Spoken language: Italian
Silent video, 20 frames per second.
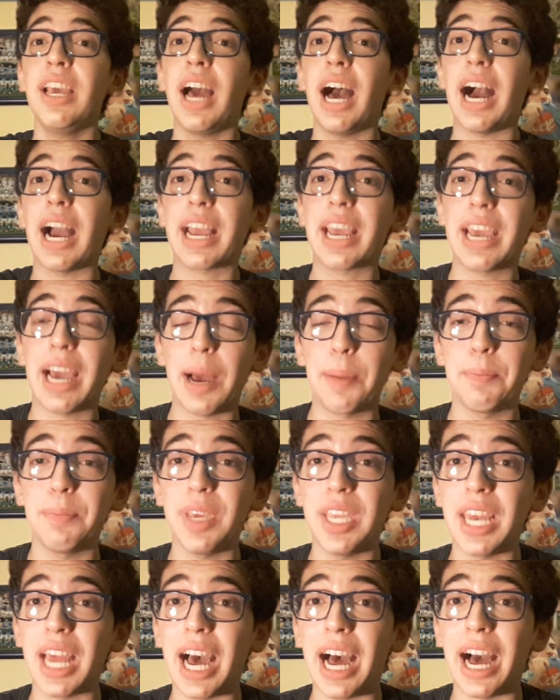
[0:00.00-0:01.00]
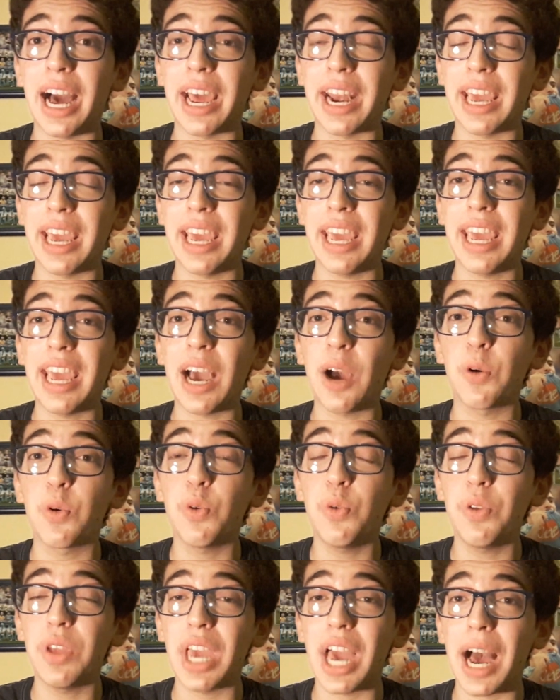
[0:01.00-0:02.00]
a camminare e
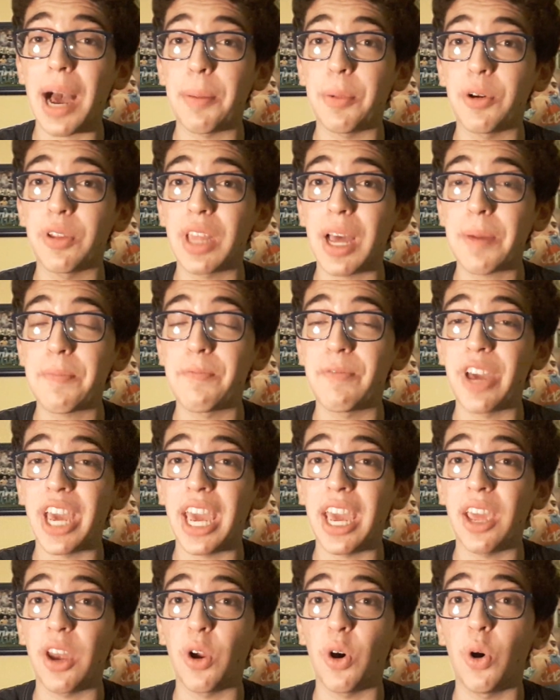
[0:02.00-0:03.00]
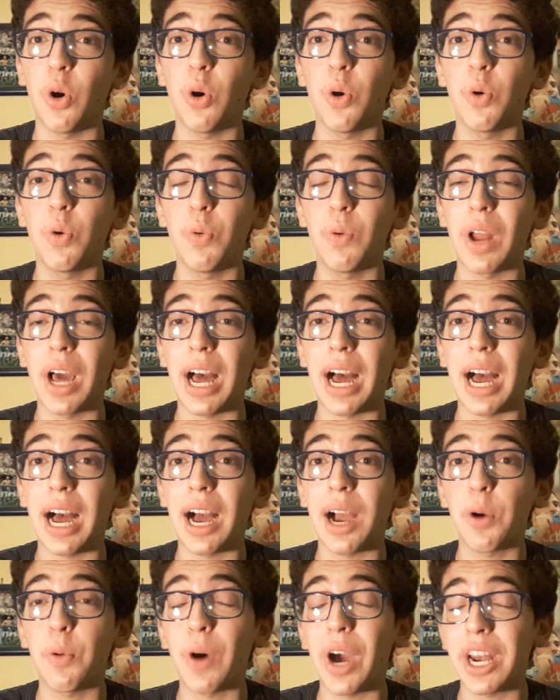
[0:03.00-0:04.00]
auguriamo davvero
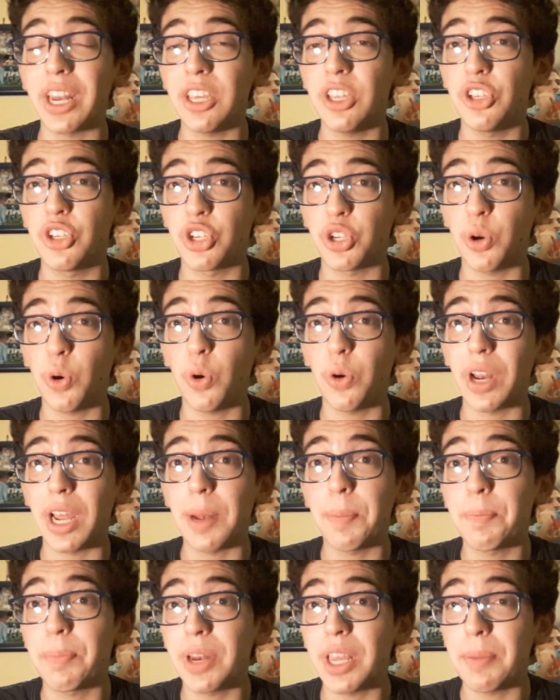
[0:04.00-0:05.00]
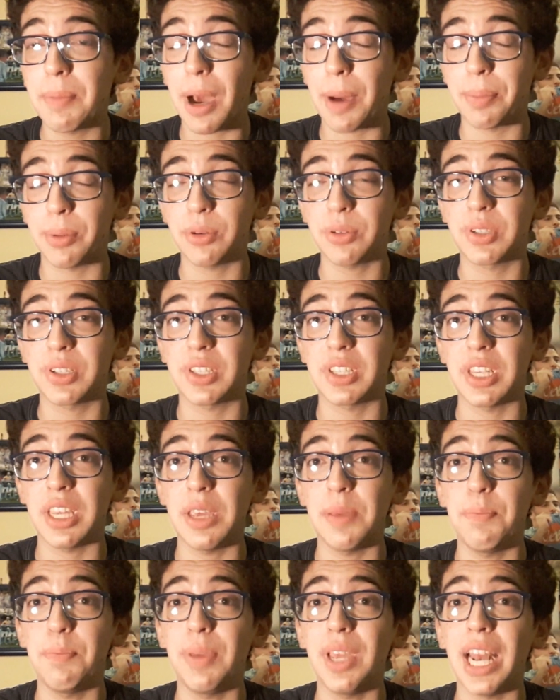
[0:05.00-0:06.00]
una guarigione il prima
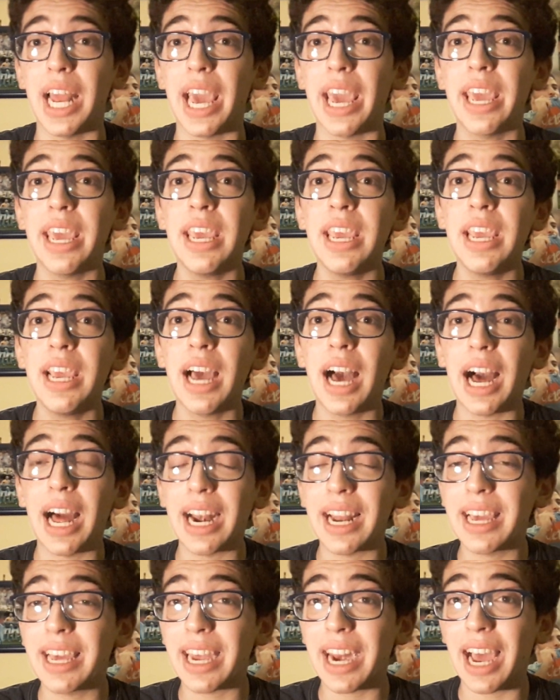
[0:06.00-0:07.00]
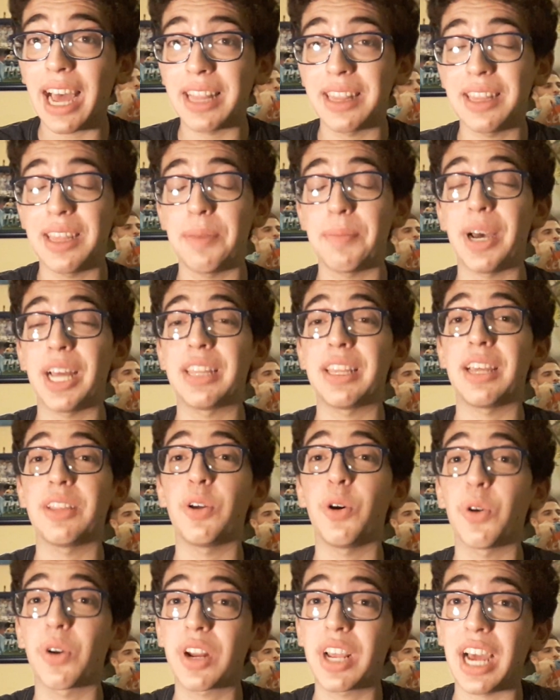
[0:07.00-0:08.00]
possibile al grande
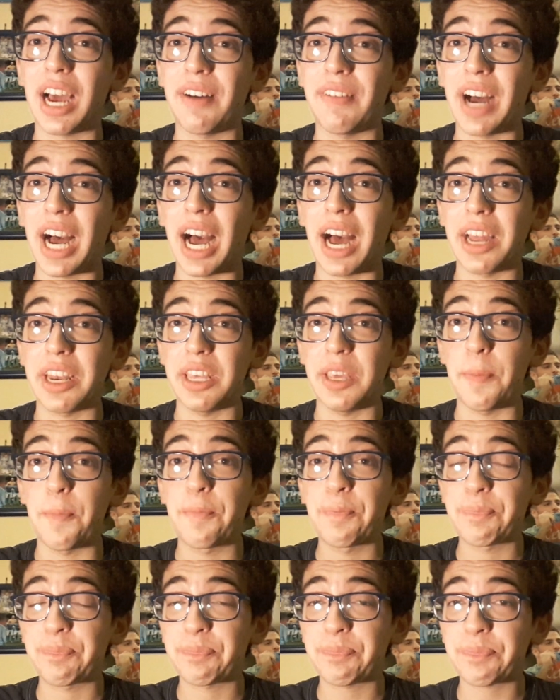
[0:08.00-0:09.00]
Matador Cavani.